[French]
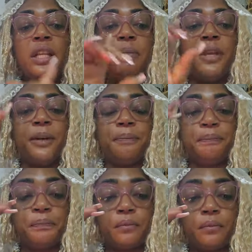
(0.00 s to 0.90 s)
Il dit
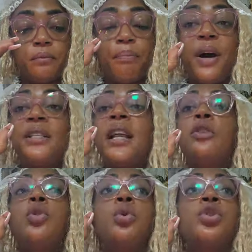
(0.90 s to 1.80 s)
bien,
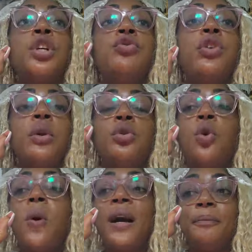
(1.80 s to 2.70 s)
pendant ton jeûne, tu as
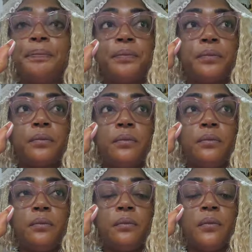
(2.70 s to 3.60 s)
le droit
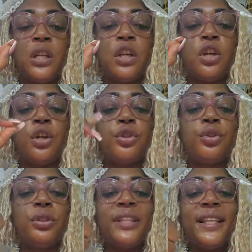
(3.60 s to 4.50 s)

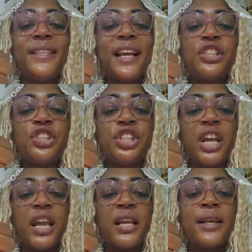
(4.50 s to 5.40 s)
de
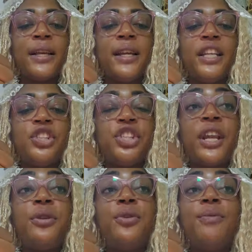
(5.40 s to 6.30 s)
détacher les
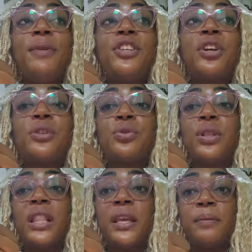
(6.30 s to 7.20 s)
chaînes de
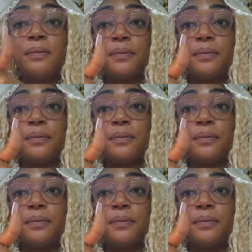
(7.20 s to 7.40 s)
méchanceté.